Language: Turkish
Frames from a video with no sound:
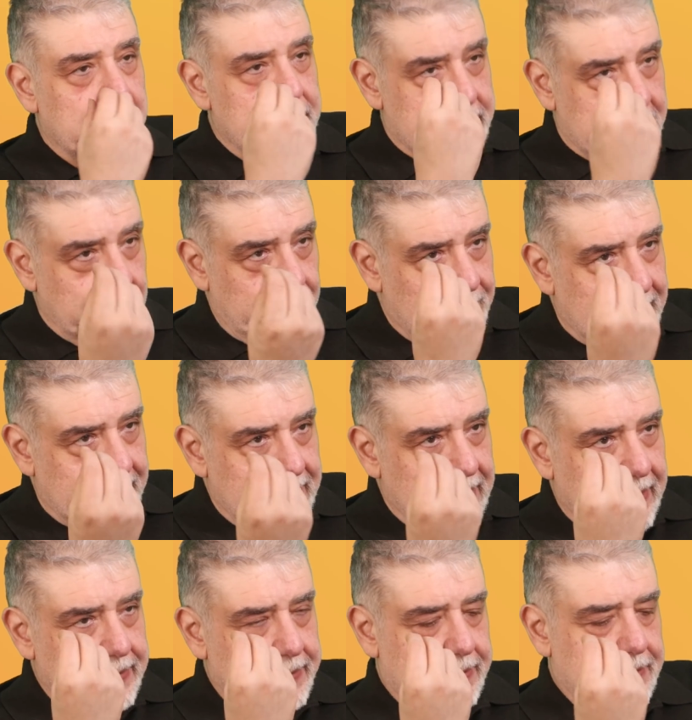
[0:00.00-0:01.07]
Sebeplerini
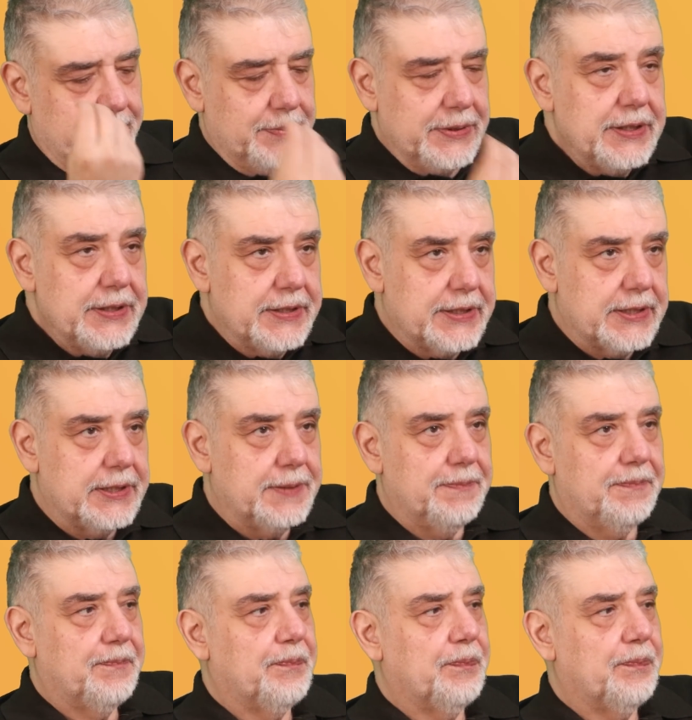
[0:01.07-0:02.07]
de anlatayım. Birincisi